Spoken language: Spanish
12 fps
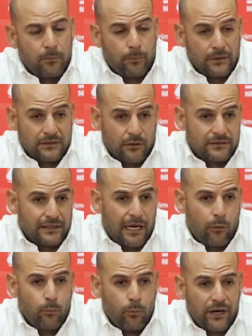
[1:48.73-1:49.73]
pues ahora sí
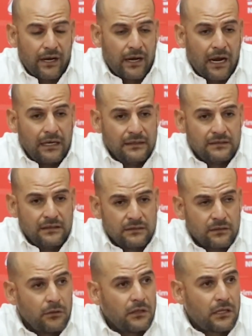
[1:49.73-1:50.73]
que un buen
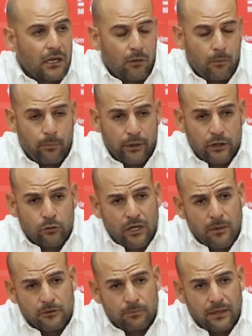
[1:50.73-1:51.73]
análisis, ahorita lo poquito
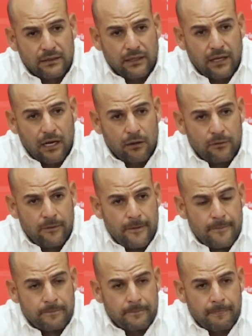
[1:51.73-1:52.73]
que hemos platicado
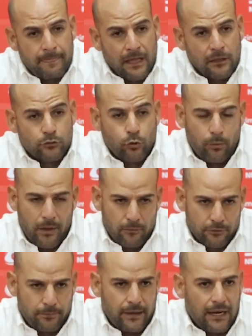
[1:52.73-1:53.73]

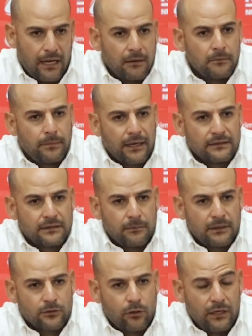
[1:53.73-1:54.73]
tuvimos para, para hacer
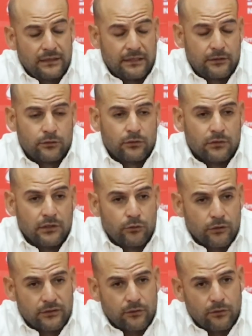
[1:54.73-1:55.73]
más goles, eso es
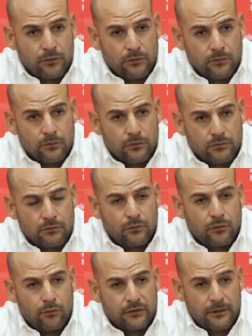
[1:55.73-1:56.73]
nuestro,
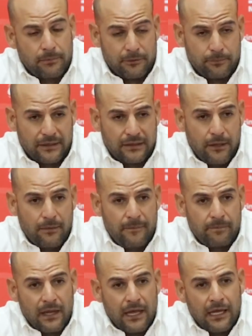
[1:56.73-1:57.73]
nuestra
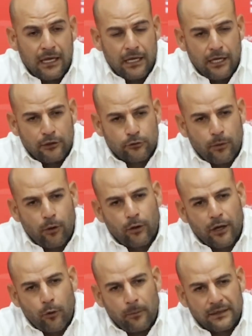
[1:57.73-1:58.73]
perspectiva. Y sobre lo
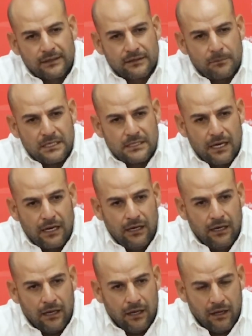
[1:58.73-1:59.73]
que comentas de
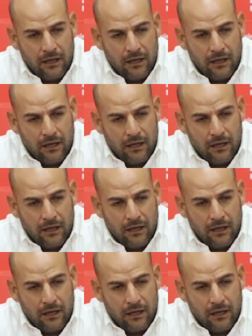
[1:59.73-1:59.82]
michel